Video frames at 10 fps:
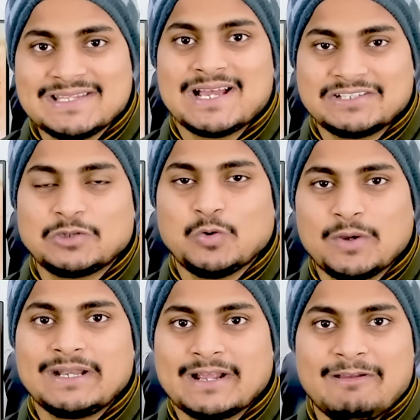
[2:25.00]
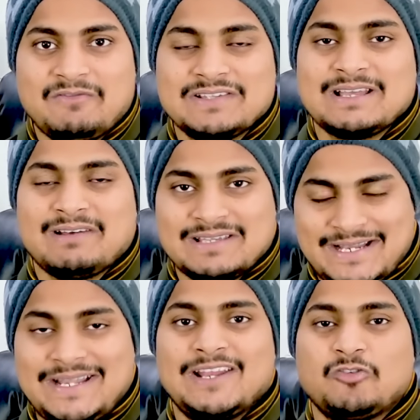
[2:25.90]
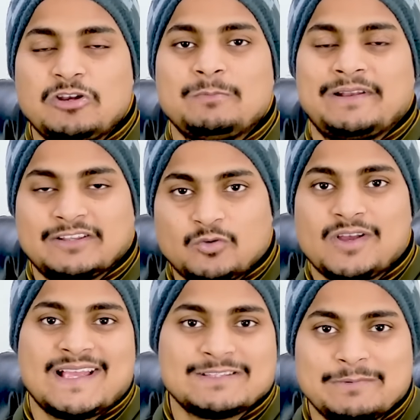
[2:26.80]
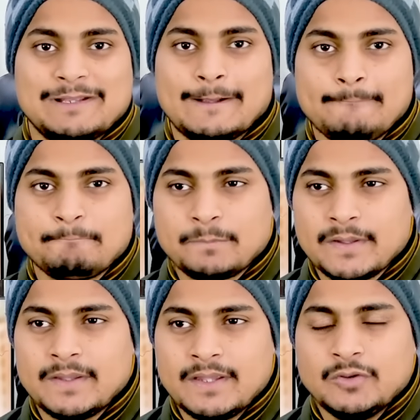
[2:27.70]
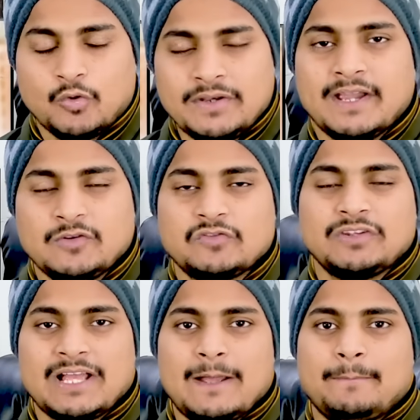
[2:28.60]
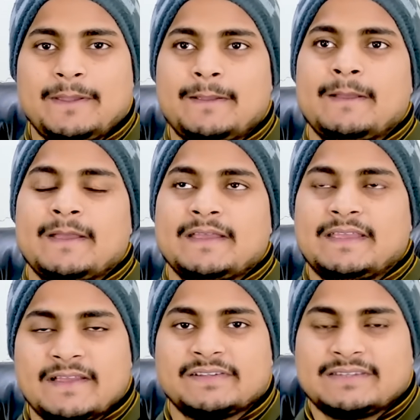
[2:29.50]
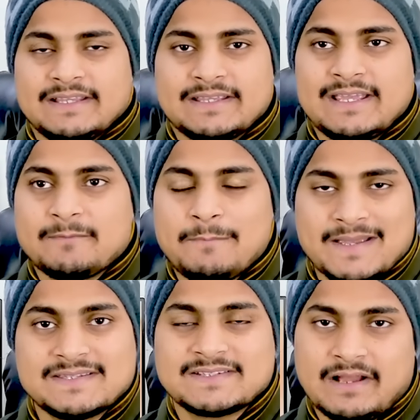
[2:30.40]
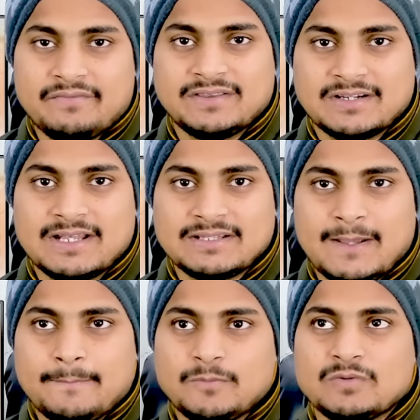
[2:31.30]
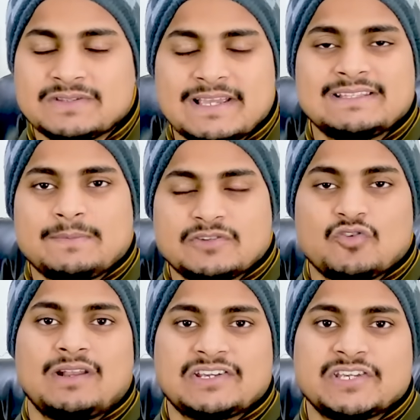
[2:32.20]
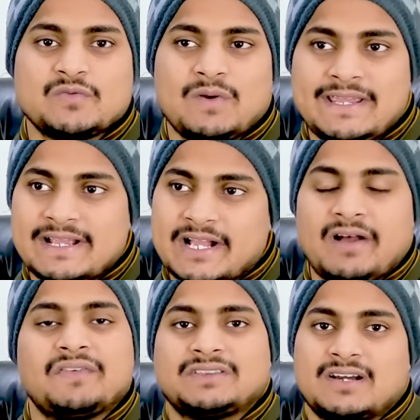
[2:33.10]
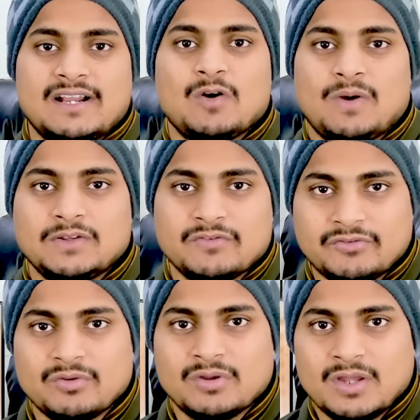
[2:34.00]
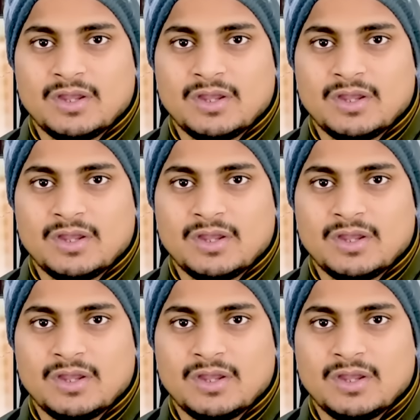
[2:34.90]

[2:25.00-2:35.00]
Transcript: जाते तो होंगे ना कि भाई वीज़ा भाई इंडियन को नहीं मिला तो उनको कैसे मिलेगा तो कहीं ना कहीं दोस्तों यहाँ पे कह सकते हैं कि यार मैसेज काफ़ी तगड़ा था तो जिसके हिसाब से जो कलेक्शन हुआ ये काफ़ी तगड़ा हुआ है दोस्तों